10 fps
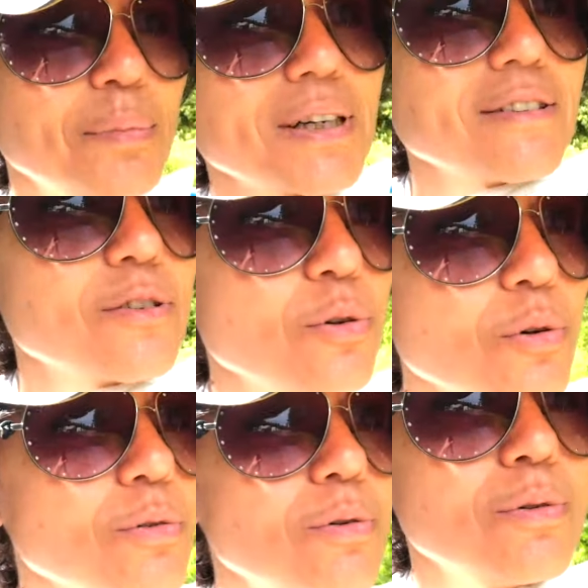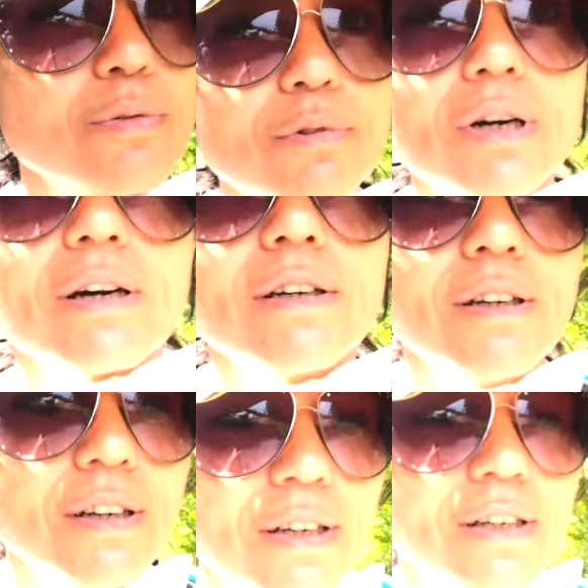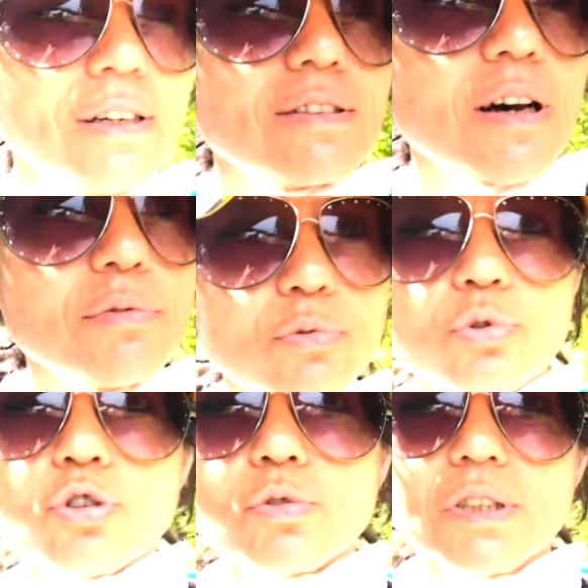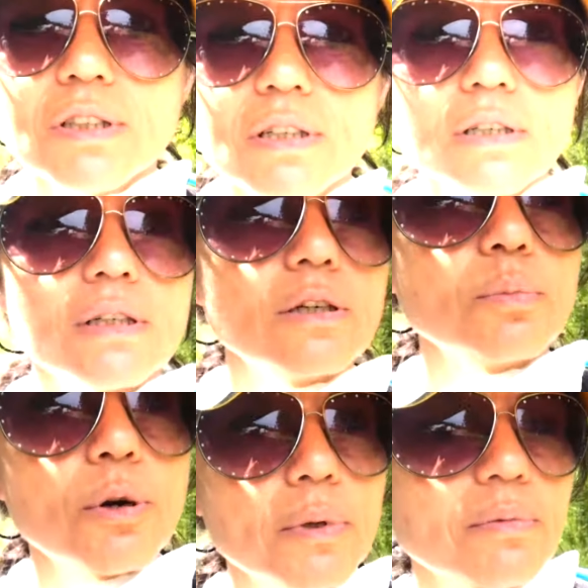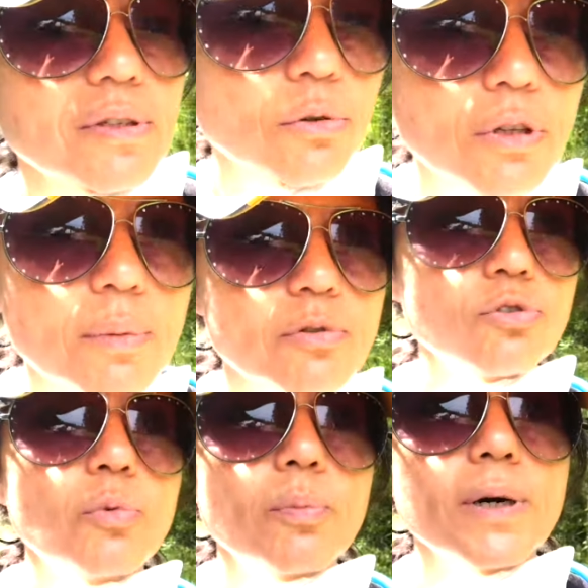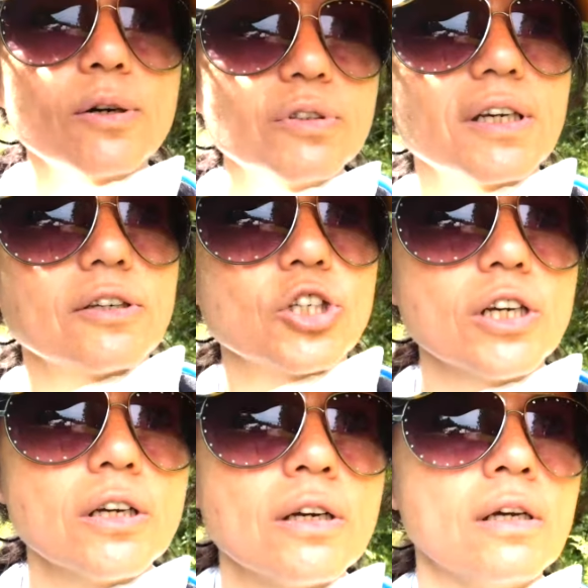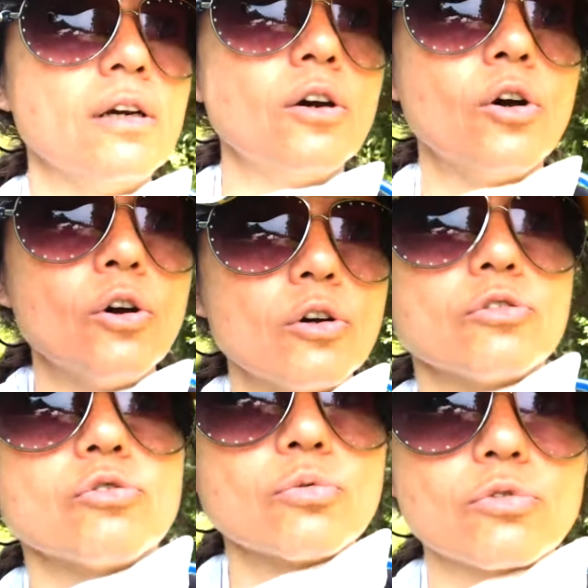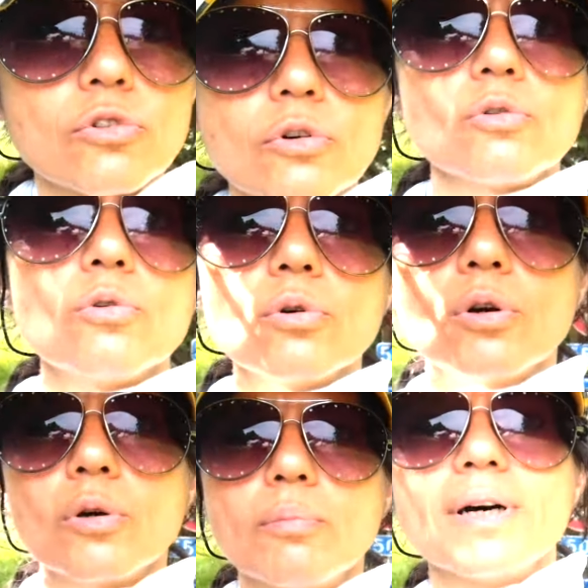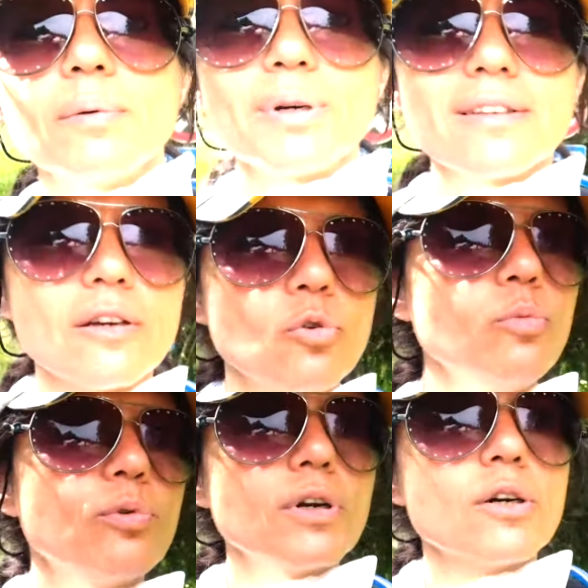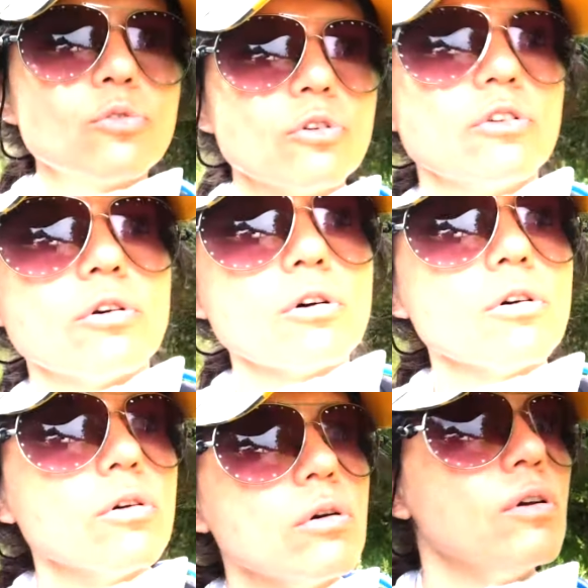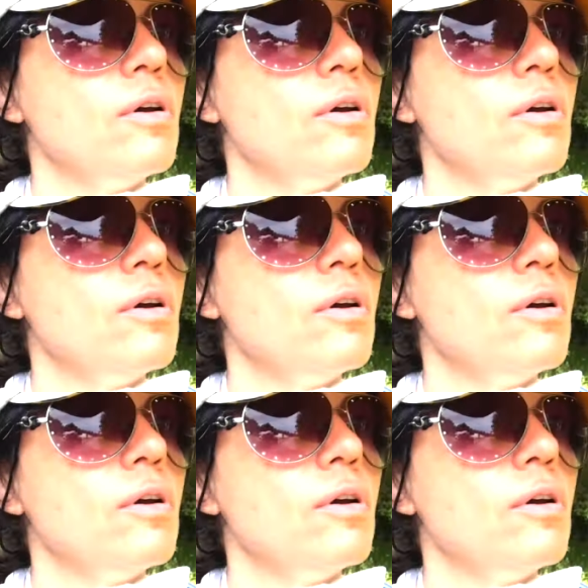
parce que, voilà, travaux, chantiers, et le problème c'est qu'on n'est absolument pas redirigé, donc euh, ben, pas très cool pour les randonneurs. Euh,